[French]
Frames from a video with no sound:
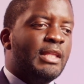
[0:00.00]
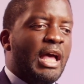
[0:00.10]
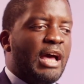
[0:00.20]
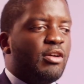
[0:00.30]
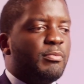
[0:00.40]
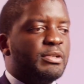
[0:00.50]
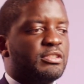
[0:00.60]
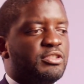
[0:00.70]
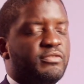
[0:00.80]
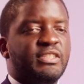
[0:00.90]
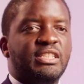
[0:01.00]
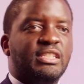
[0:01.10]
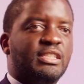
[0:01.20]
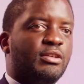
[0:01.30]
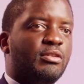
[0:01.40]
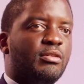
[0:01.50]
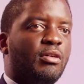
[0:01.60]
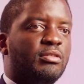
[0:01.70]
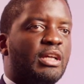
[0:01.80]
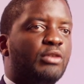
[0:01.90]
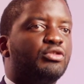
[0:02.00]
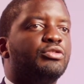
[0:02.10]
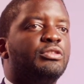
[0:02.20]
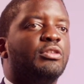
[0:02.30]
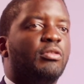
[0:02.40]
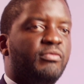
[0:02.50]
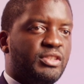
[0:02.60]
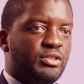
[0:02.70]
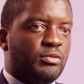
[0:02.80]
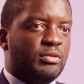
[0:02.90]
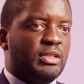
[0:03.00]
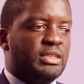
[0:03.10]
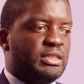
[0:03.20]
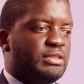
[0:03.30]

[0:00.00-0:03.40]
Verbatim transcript: alors moi ce que je vais dire c'est qu'on a aujourd'hui une conviction hein,